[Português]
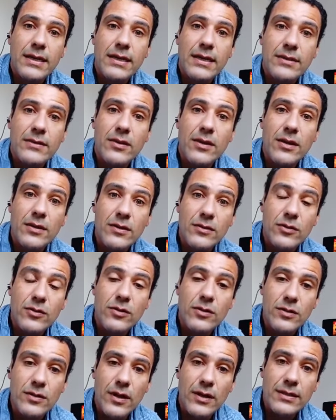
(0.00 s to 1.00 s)
nós,
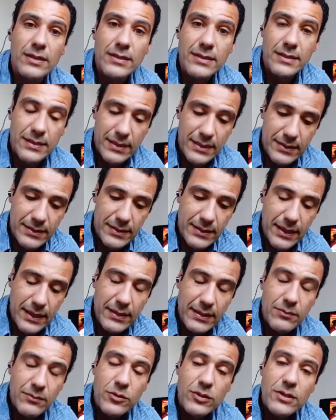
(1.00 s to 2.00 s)
no, nós
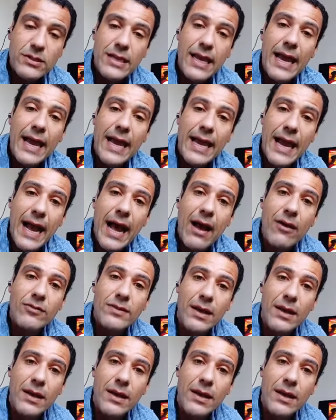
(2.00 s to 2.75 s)
tentamos enxergar o